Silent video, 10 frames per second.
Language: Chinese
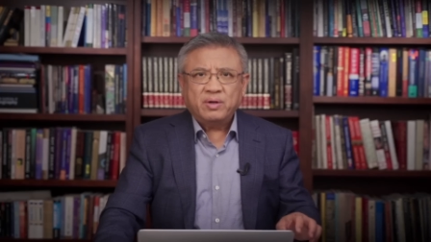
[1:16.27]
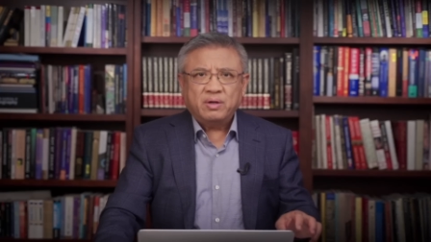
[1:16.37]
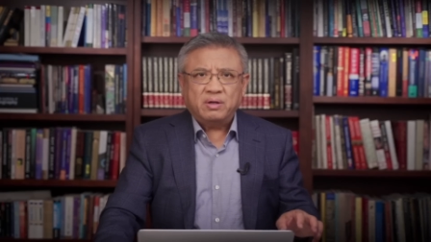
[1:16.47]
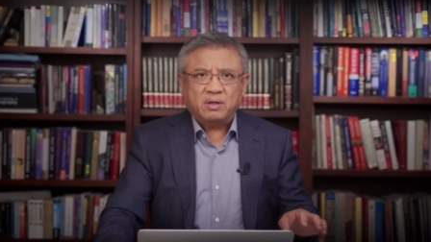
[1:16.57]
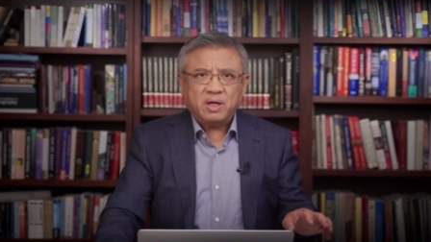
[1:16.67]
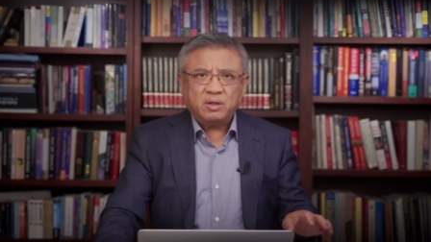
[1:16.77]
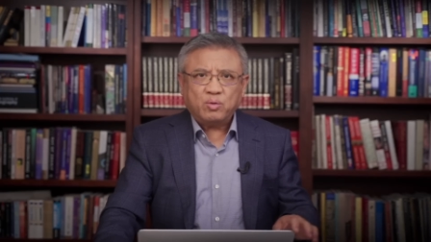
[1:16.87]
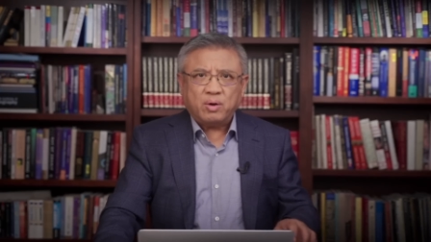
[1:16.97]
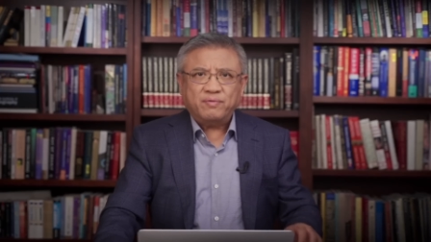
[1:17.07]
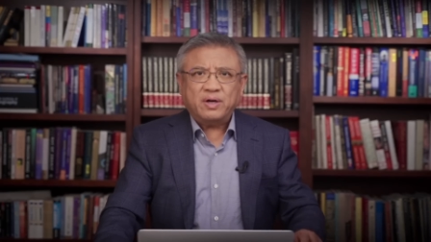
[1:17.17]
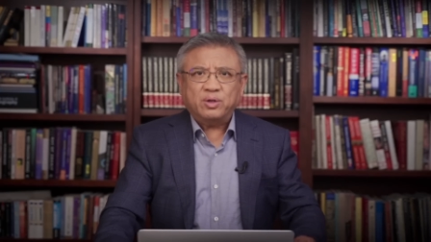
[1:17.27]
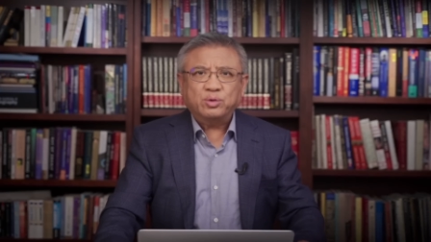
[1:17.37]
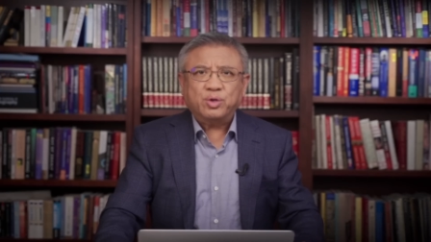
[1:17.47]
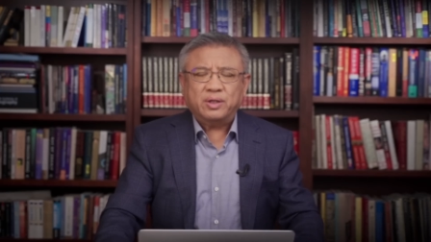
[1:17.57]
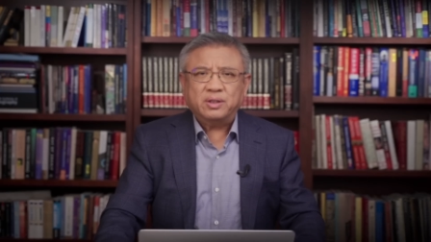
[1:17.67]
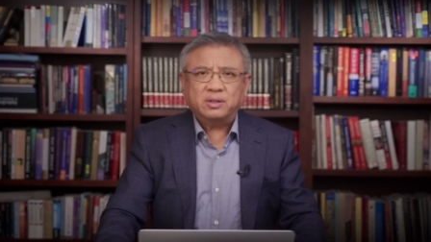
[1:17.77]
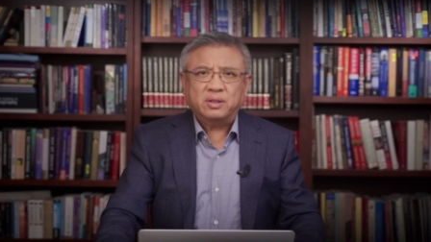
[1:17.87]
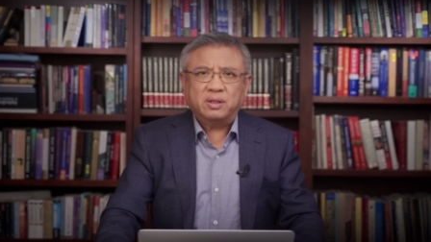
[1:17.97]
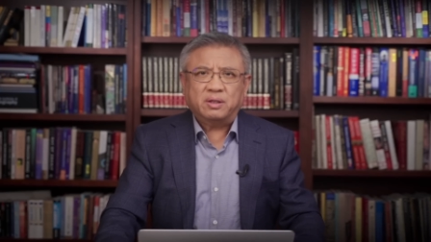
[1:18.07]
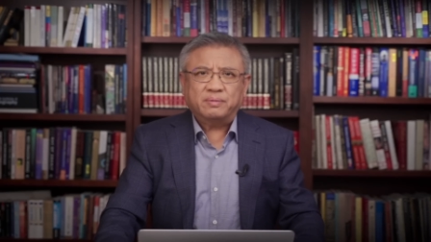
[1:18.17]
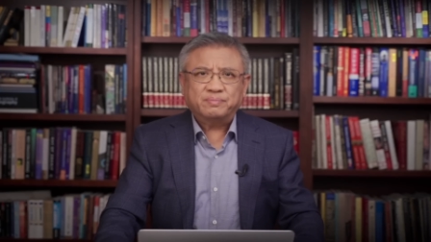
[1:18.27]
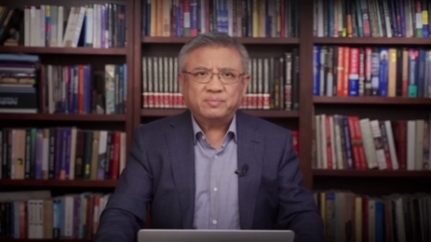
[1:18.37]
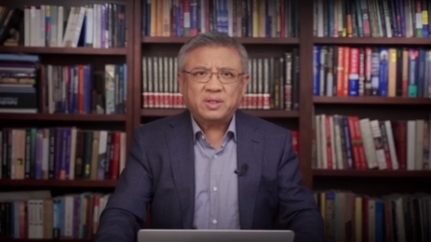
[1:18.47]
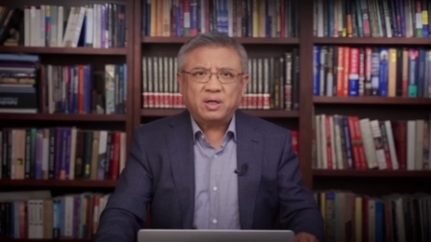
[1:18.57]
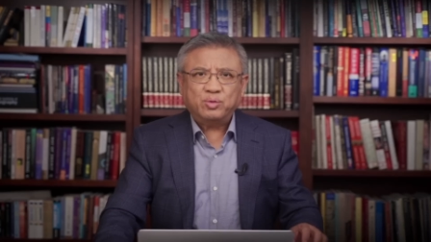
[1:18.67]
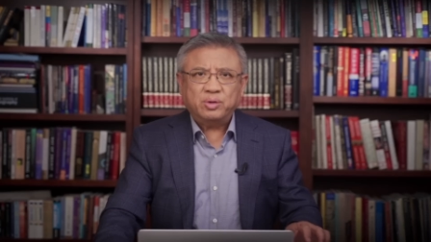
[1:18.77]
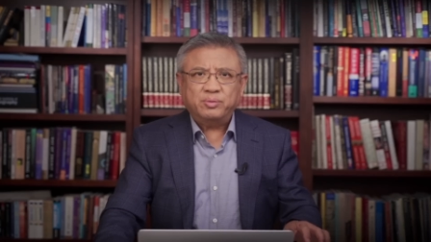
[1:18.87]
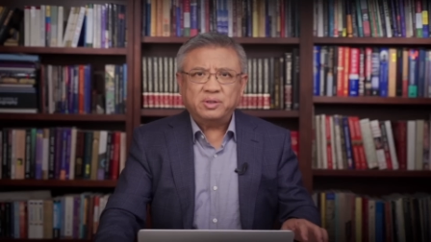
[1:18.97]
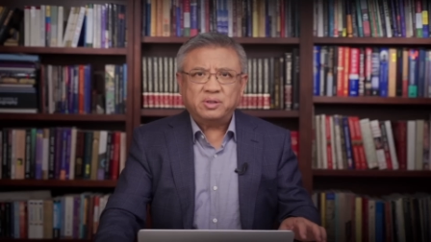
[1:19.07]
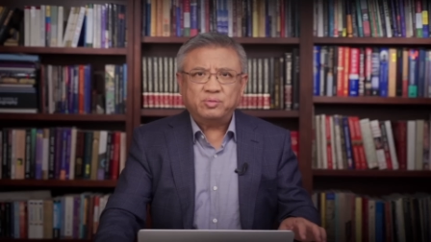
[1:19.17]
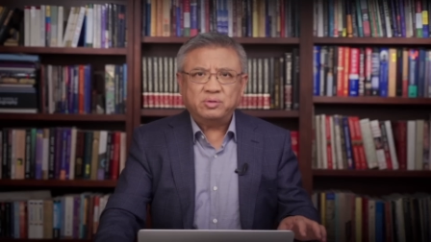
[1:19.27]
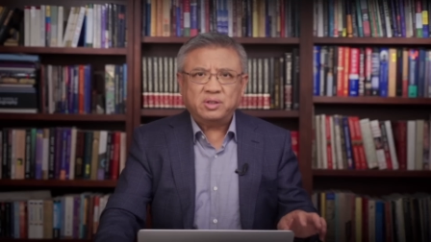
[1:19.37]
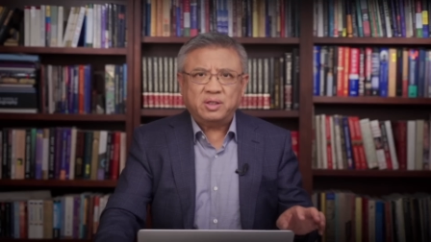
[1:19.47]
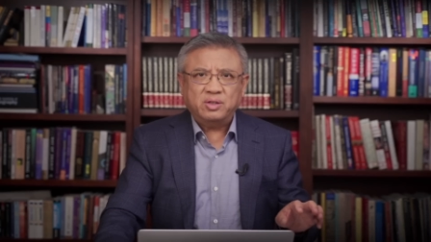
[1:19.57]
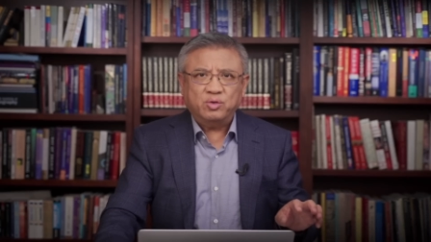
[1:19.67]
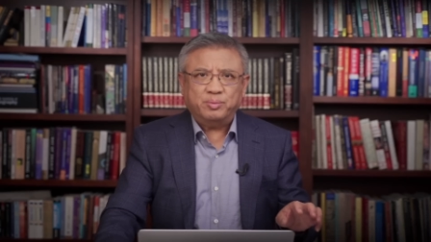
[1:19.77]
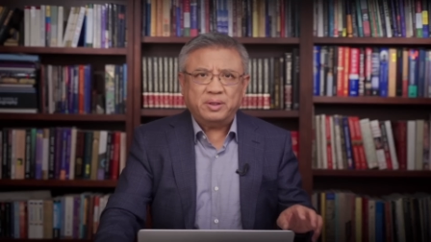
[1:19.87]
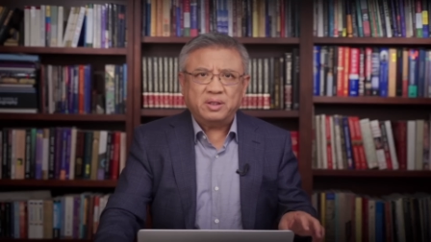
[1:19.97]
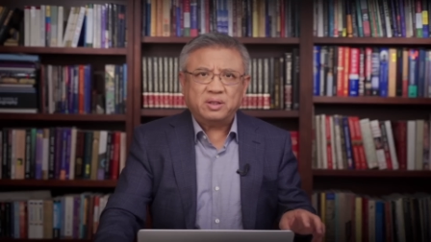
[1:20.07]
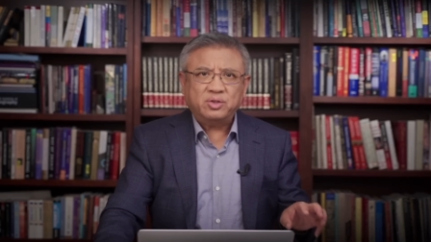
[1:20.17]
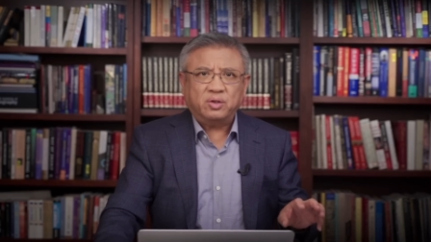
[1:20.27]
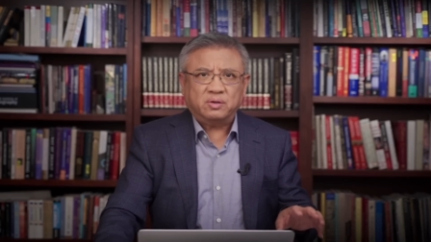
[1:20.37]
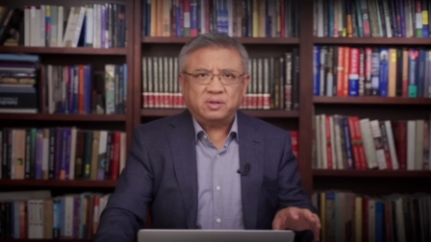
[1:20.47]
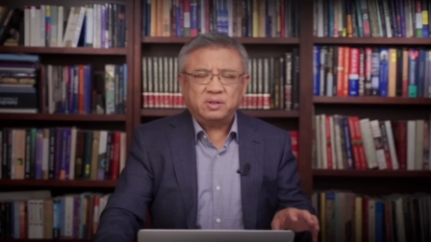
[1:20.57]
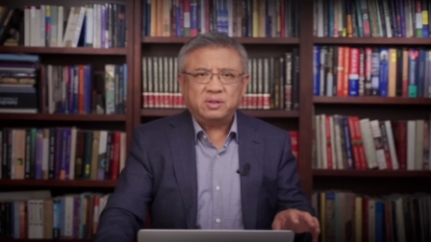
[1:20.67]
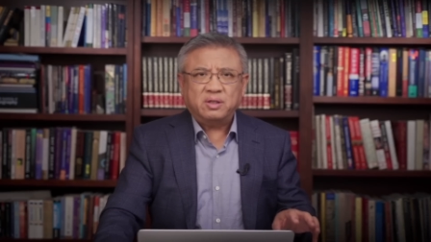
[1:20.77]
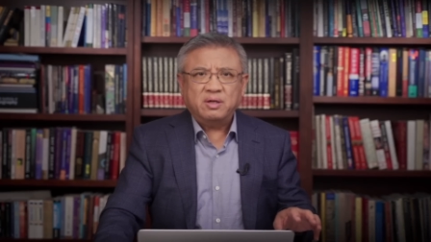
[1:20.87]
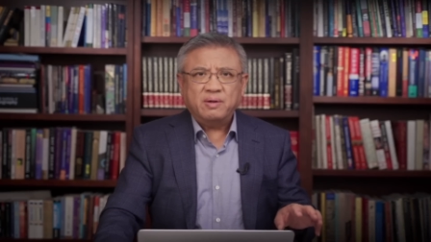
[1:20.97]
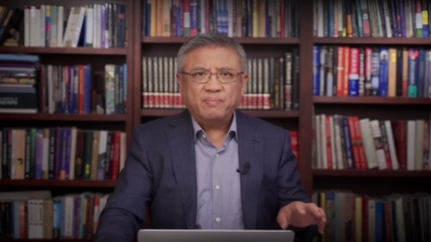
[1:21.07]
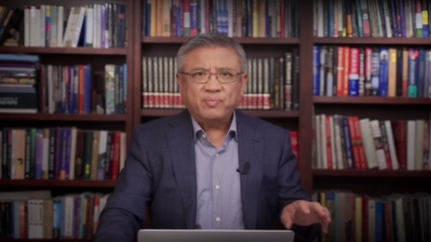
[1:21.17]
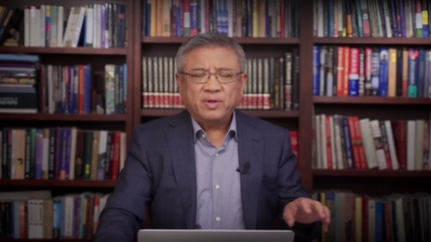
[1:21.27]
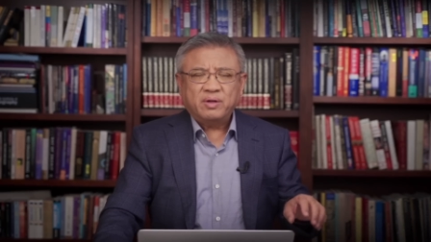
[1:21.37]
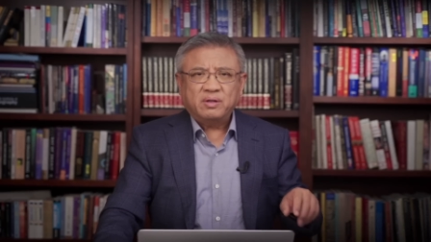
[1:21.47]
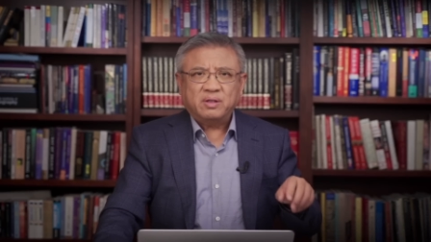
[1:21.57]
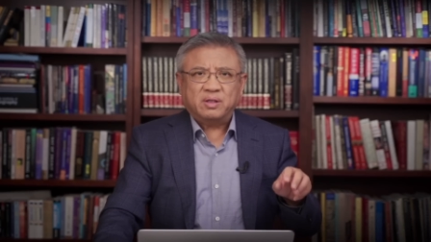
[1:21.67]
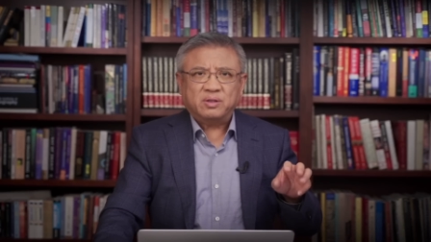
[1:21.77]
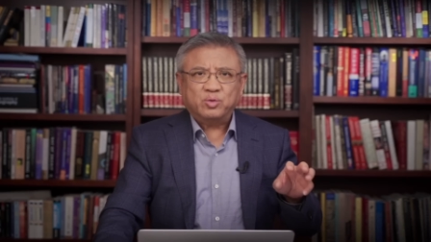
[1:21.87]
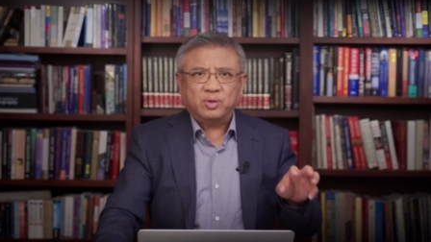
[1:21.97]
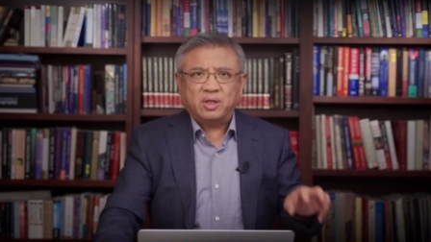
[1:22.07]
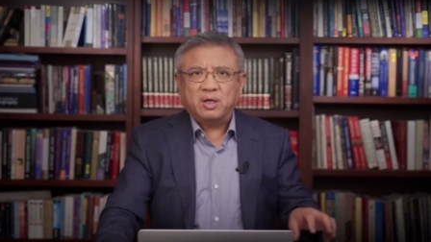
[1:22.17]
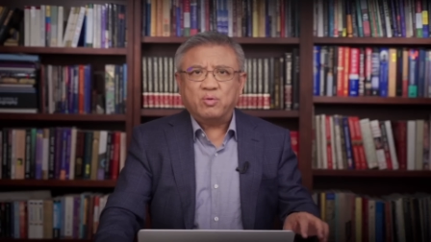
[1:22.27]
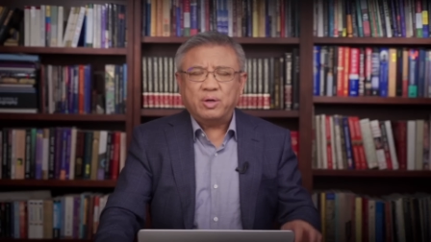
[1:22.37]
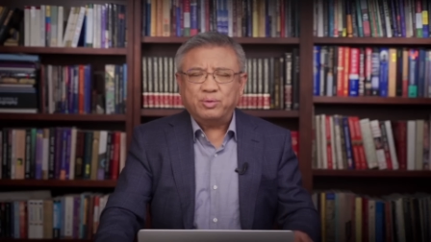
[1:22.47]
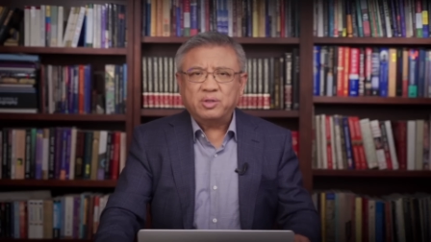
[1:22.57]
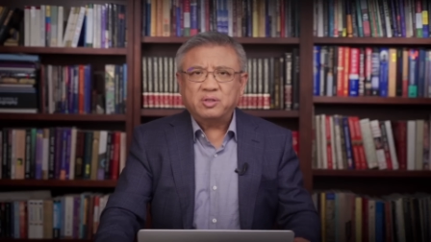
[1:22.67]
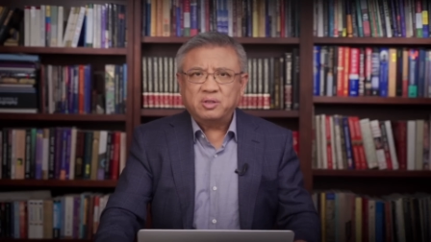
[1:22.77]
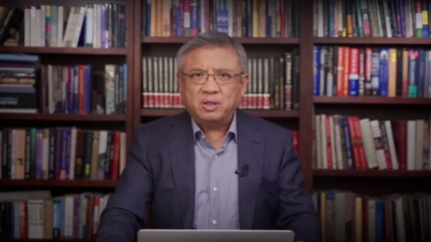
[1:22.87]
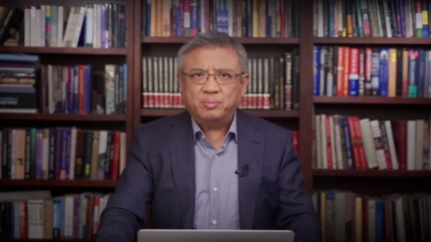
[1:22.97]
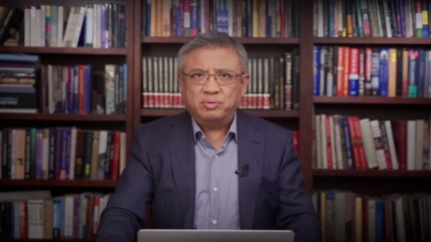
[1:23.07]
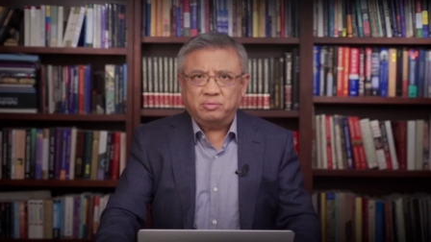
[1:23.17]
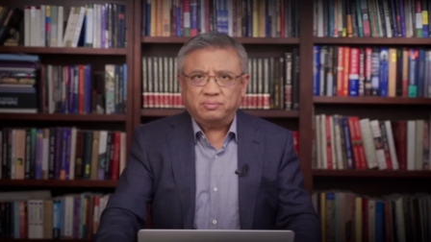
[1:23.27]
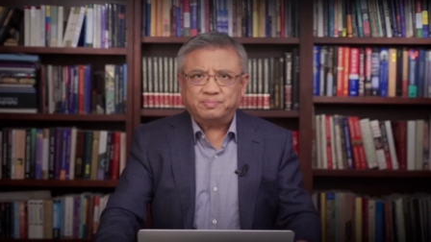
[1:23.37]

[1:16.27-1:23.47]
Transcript: 呃，看到广泛流传的这个大陆一位似乎是很有名的一个教师，呃，做的一个关于科普，